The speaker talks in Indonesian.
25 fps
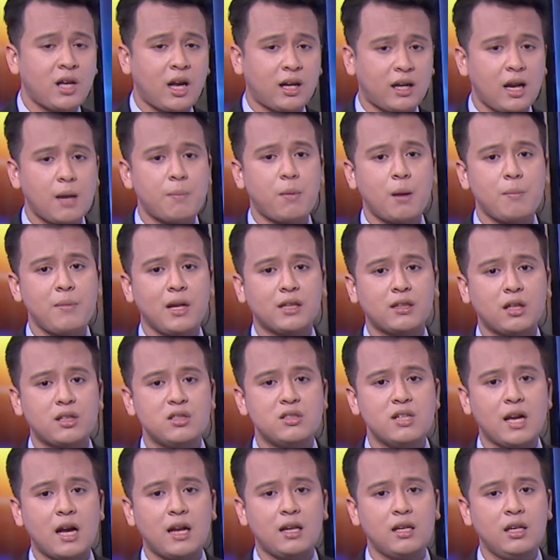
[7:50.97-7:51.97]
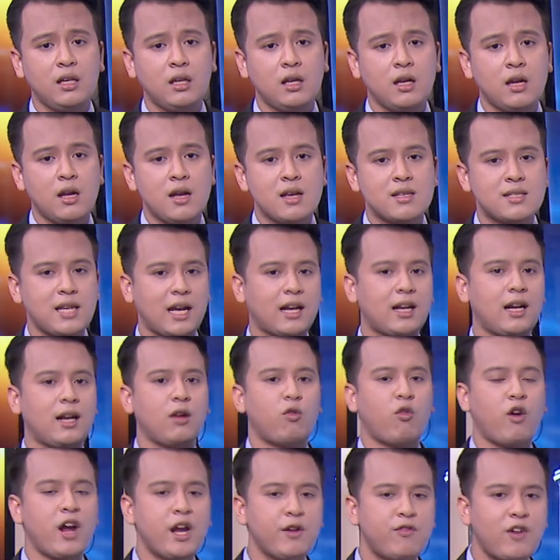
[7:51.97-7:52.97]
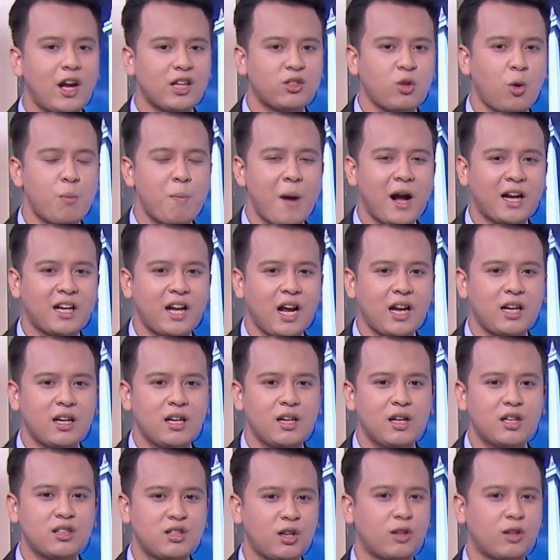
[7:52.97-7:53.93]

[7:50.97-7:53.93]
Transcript: karena apabila terjadi second wave atau bahkan